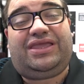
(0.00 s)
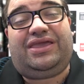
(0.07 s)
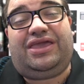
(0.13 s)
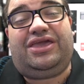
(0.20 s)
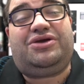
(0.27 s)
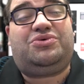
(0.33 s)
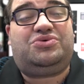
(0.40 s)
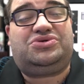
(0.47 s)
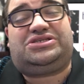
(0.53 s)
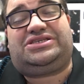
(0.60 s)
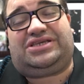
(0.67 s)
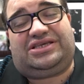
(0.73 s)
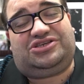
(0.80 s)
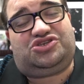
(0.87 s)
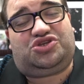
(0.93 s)
E
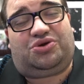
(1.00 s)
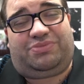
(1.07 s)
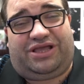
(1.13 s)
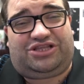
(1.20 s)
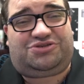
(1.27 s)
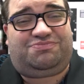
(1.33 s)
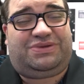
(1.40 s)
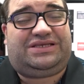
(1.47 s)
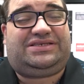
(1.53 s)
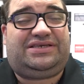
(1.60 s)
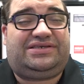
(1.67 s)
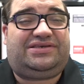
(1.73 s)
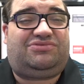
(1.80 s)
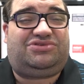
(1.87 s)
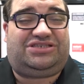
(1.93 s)
os instrumentos
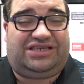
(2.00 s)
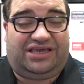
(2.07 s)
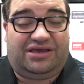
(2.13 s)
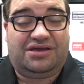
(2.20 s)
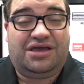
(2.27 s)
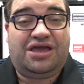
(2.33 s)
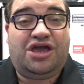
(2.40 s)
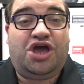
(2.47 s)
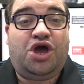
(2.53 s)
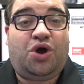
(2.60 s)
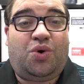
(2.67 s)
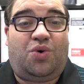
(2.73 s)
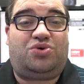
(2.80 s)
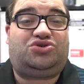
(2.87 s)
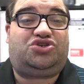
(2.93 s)
precisam ser
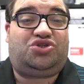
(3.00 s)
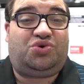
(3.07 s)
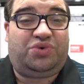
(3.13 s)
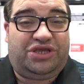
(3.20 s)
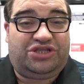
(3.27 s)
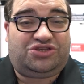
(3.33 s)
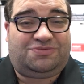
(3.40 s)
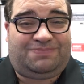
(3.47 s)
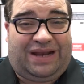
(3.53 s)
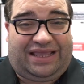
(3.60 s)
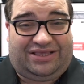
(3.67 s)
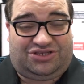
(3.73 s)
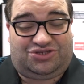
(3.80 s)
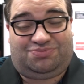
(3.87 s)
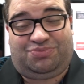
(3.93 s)
construídos para
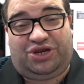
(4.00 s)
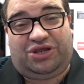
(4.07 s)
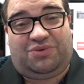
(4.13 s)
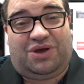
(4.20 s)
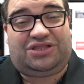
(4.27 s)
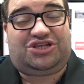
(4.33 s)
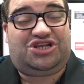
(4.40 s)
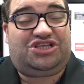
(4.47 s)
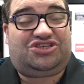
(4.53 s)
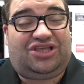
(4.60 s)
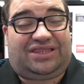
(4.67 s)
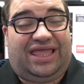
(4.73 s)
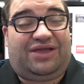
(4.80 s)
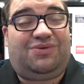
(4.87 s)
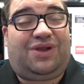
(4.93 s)
isso. Por enquanto, a gente só
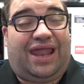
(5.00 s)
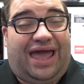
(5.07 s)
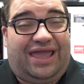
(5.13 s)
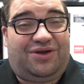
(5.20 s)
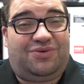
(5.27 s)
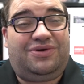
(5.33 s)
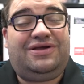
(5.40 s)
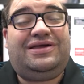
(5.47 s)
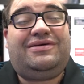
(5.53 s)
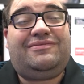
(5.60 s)
tem o LIGO